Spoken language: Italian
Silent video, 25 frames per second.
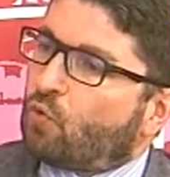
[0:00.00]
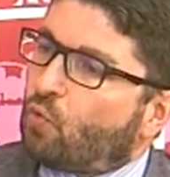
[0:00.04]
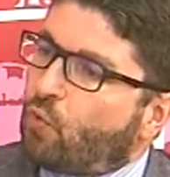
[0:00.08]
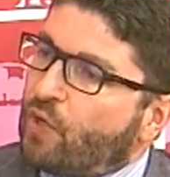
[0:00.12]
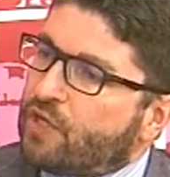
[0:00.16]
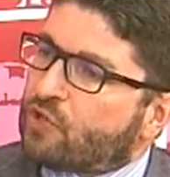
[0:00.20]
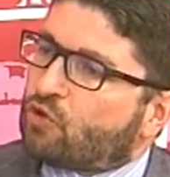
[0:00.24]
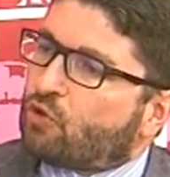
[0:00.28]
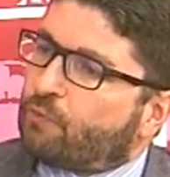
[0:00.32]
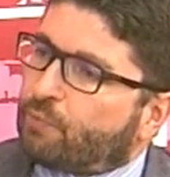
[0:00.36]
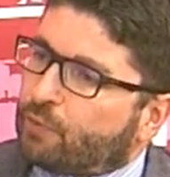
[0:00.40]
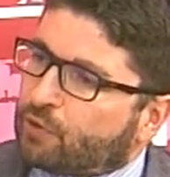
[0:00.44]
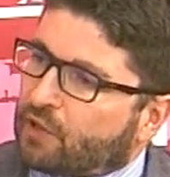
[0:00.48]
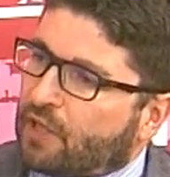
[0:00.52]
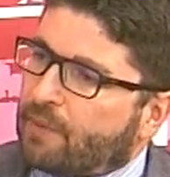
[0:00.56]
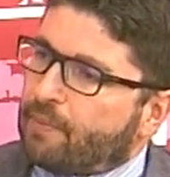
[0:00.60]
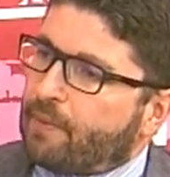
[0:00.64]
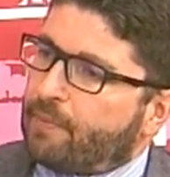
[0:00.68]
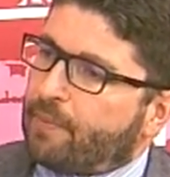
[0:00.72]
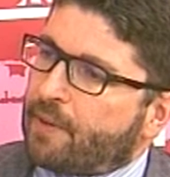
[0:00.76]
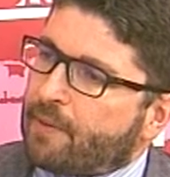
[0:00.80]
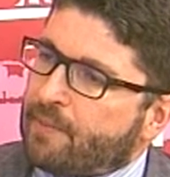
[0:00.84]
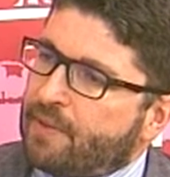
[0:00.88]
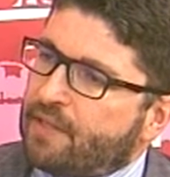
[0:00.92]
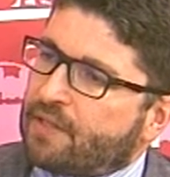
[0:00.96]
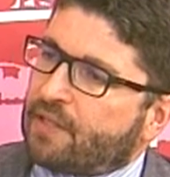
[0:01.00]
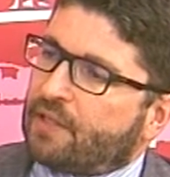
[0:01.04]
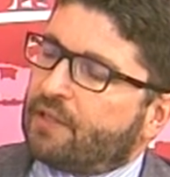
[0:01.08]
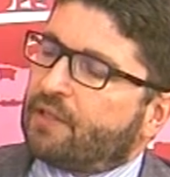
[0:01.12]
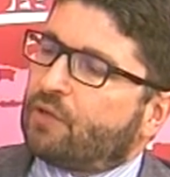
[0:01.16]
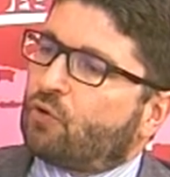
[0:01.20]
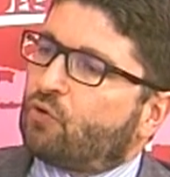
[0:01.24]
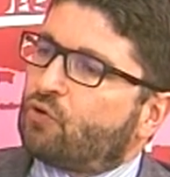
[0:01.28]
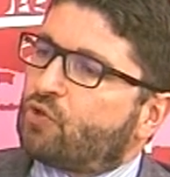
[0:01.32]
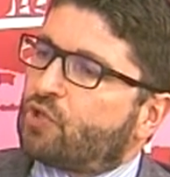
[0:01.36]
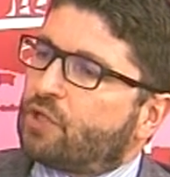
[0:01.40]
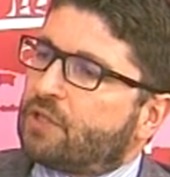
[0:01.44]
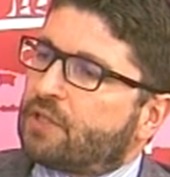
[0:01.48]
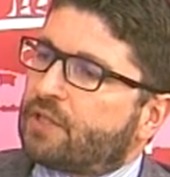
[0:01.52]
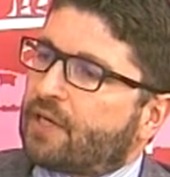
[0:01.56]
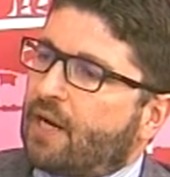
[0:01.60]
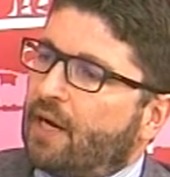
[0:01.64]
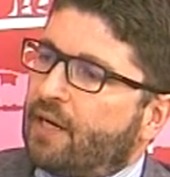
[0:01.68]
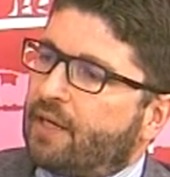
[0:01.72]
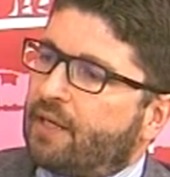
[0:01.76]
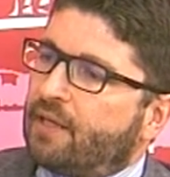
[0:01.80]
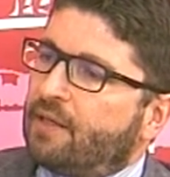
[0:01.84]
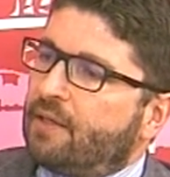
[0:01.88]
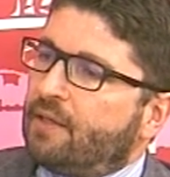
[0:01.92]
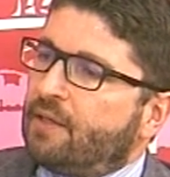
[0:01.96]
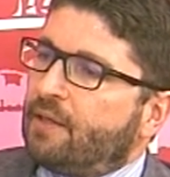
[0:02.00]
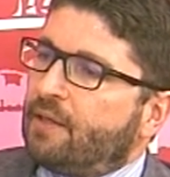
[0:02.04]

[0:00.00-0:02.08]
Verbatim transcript: Questo potrebbe permettere di Comunque, concentrare